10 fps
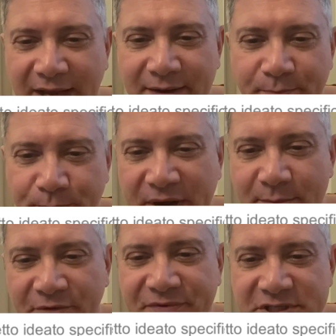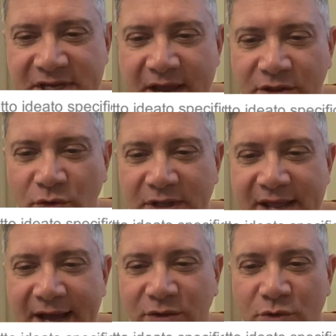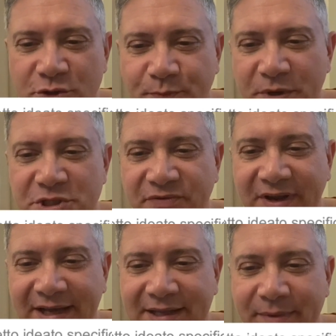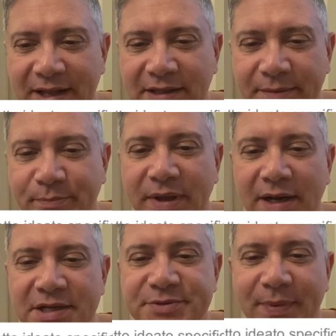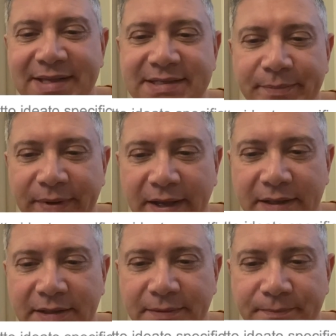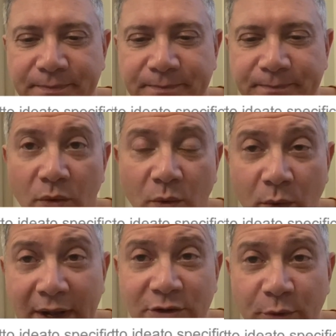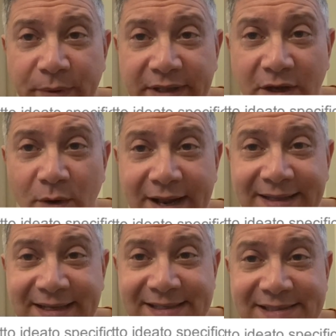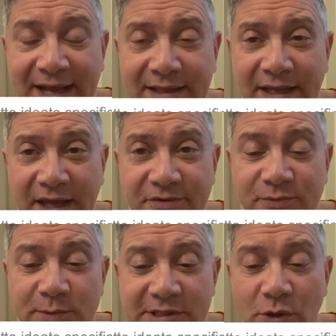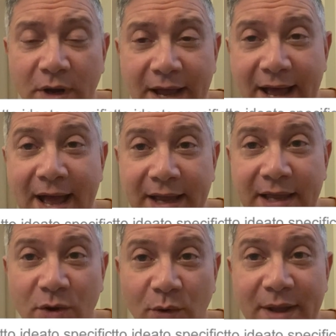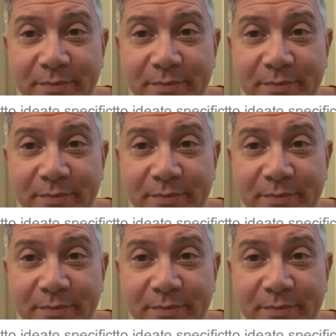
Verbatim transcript: il primo fischietto è ideato specificatamente per gli spazi aperti. Un altro particolare interessante è che funziona anche con la